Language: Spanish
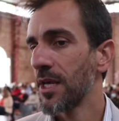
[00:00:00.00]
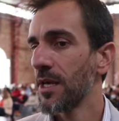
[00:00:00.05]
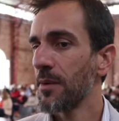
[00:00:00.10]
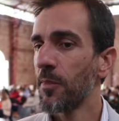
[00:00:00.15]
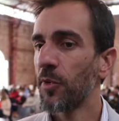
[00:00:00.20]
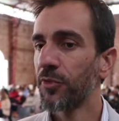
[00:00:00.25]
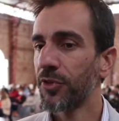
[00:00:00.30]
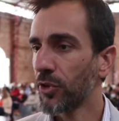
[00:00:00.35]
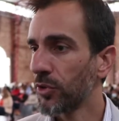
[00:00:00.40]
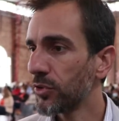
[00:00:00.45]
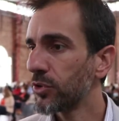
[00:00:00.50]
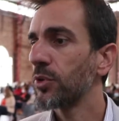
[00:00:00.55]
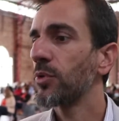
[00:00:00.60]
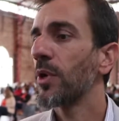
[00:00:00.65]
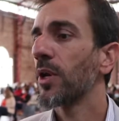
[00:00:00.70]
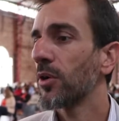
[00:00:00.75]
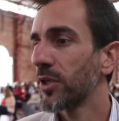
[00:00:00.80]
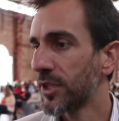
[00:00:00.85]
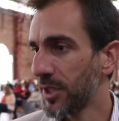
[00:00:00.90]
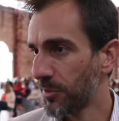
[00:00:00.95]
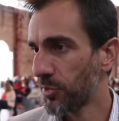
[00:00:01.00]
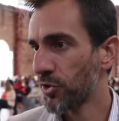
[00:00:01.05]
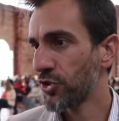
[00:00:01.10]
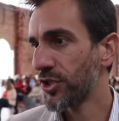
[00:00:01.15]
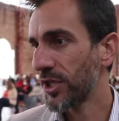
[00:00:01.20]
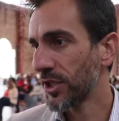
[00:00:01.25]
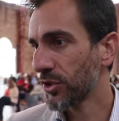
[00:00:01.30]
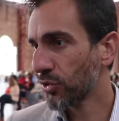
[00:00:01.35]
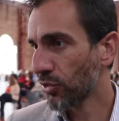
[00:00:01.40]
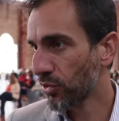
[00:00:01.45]
Vamos a continuar con este
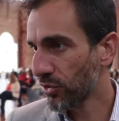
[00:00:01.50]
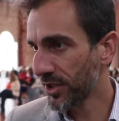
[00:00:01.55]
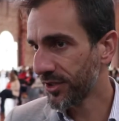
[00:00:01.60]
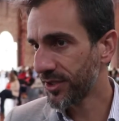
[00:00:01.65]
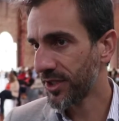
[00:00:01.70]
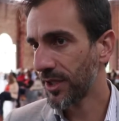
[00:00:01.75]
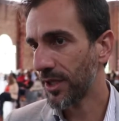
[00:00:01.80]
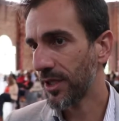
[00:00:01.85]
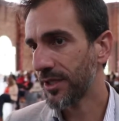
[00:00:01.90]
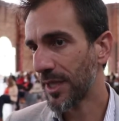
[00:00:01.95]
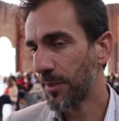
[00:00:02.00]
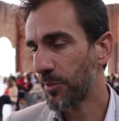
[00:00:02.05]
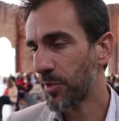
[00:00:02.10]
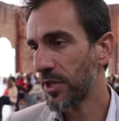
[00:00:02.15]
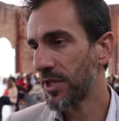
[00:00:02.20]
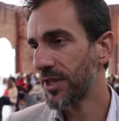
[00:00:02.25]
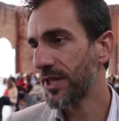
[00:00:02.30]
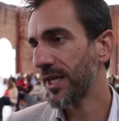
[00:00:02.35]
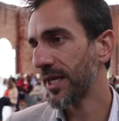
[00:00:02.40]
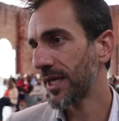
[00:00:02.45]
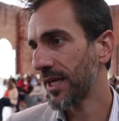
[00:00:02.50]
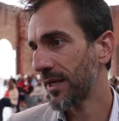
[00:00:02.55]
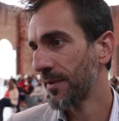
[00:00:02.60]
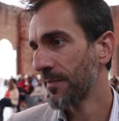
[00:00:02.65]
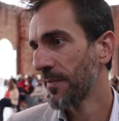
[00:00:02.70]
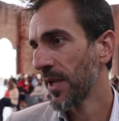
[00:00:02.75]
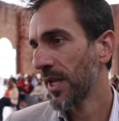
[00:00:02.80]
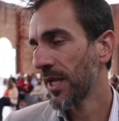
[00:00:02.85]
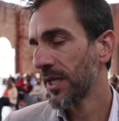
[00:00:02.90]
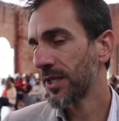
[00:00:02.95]
proyecto, con este, esta política
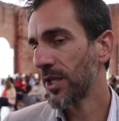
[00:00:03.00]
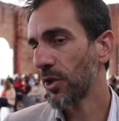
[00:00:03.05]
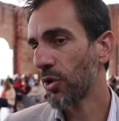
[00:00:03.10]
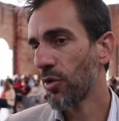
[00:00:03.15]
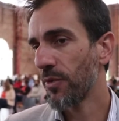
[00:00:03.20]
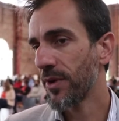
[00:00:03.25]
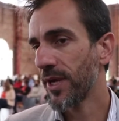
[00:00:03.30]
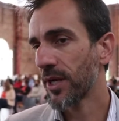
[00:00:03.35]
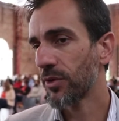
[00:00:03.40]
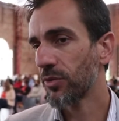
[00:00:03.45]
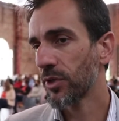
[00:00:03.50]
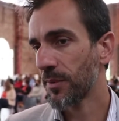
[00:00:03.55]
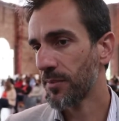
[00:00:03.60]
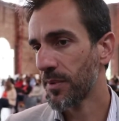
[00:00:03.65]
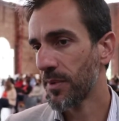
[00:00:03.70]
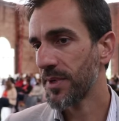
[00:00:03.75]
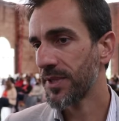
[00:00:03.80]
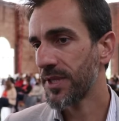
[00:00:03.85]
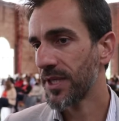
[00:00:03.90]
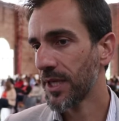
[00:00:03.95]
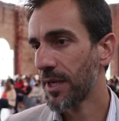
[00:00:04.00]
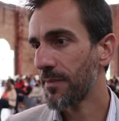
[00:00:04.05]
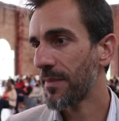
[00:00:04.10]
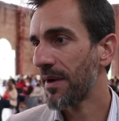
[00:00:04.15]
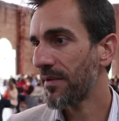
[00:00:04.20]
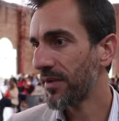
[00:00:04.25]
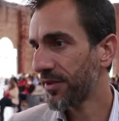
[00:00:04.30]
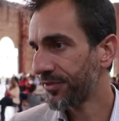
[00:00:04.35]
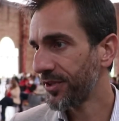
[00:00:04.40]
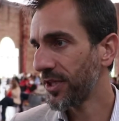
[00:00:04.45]
de gobierno que permite que
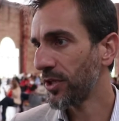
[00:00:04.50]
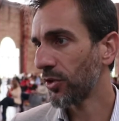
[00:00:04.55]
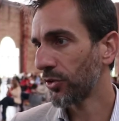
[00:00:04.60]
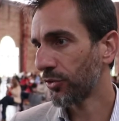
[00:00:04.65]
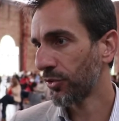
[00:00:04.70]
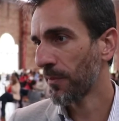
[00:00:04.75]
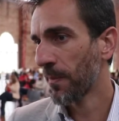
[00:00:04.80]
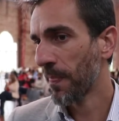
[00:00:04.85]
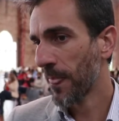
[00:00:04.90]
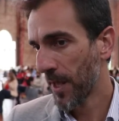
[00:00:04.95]
más vecinos